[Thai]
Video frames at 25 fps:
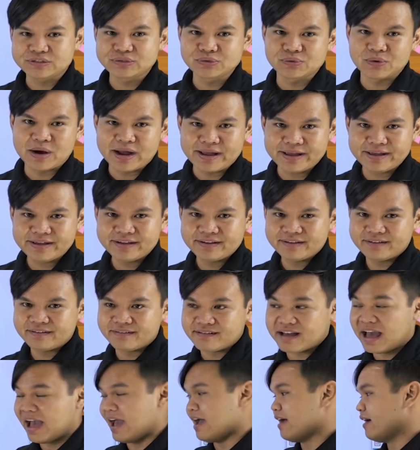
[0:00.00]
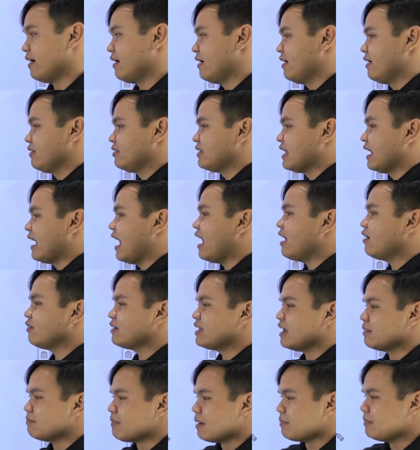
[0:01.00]
สวยๆไงแต่ถ้าเรา
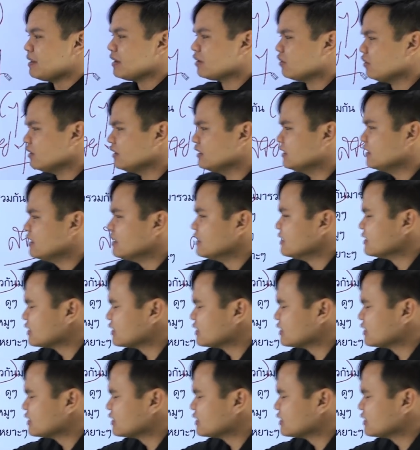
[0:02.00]
เขียนแบบนี้ก็คือ